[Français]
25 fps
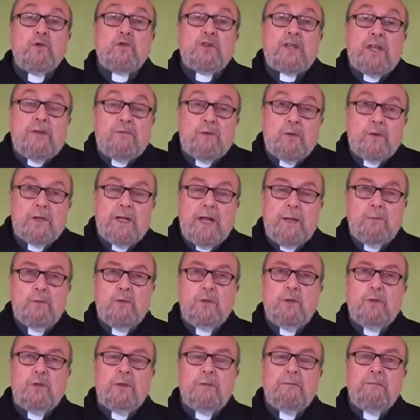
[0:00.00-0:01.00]
nous avons de
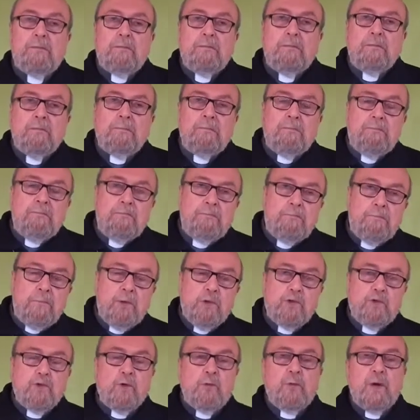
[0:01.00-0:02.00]
l'amour,
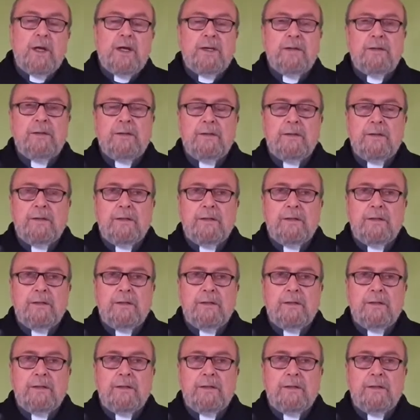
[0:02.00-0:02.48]
plus ou moins.